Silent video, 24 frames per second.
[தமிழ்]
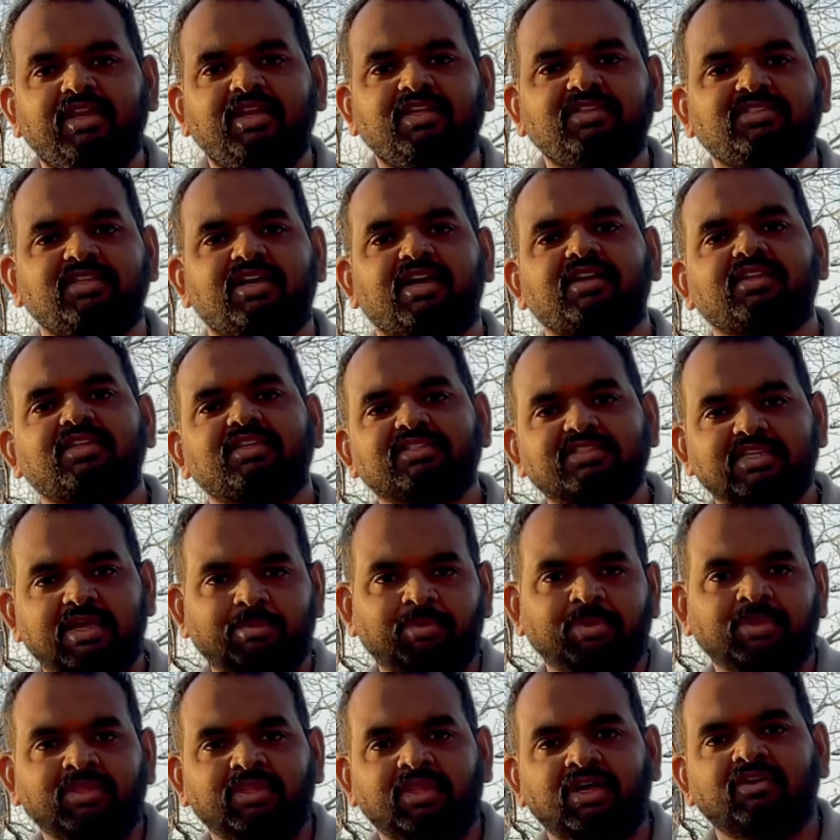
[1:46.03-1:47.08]
ரிலீஸ் ஆகுது
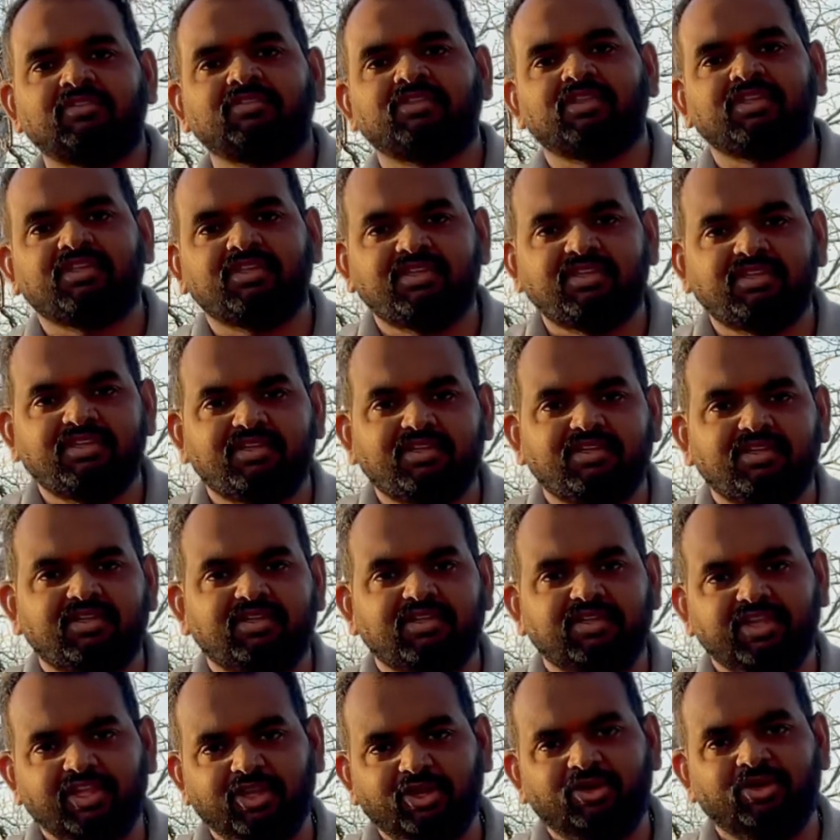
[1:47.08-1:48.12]
சமந்தா வந்து
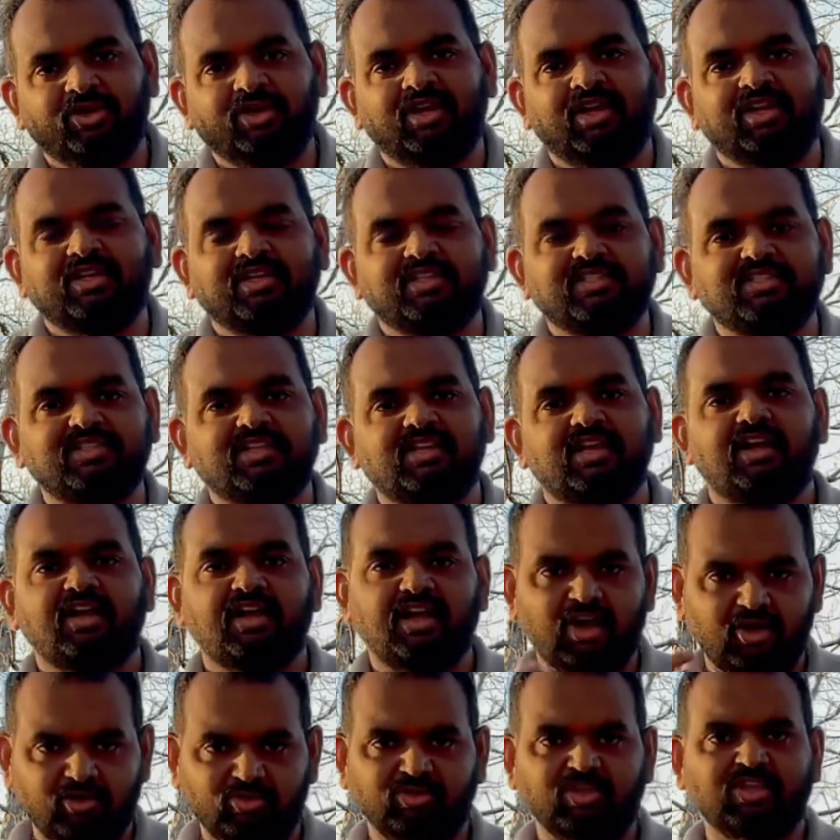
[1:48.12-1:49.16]
ஹீரோயினாக
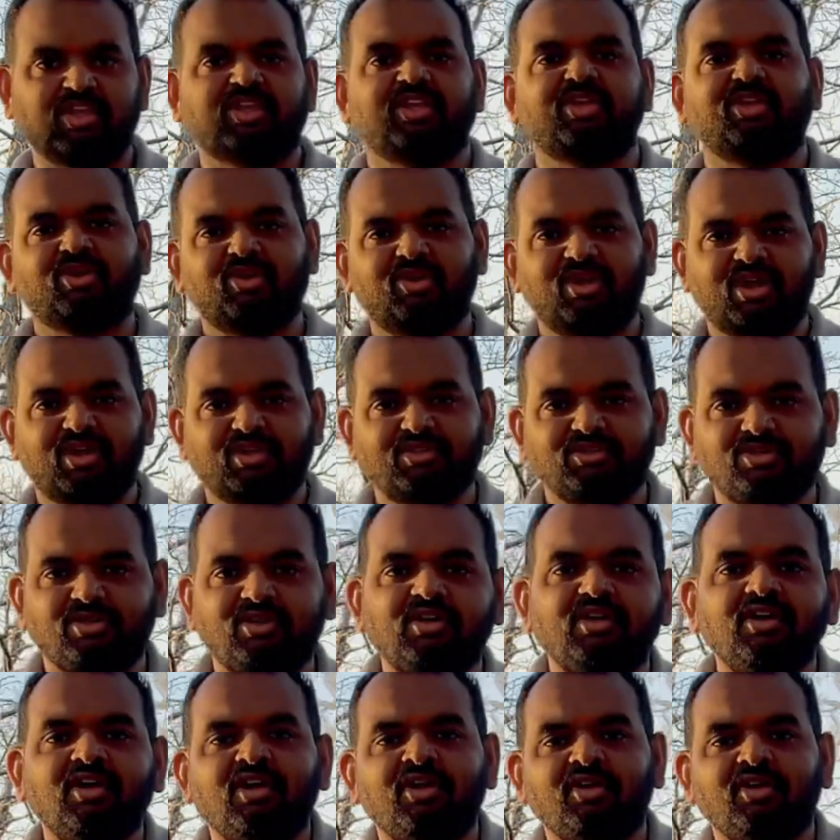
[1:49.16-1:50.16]
நடிச்சிருக்காங்க அவங்க தான் ஹீரோ ஆல்சோ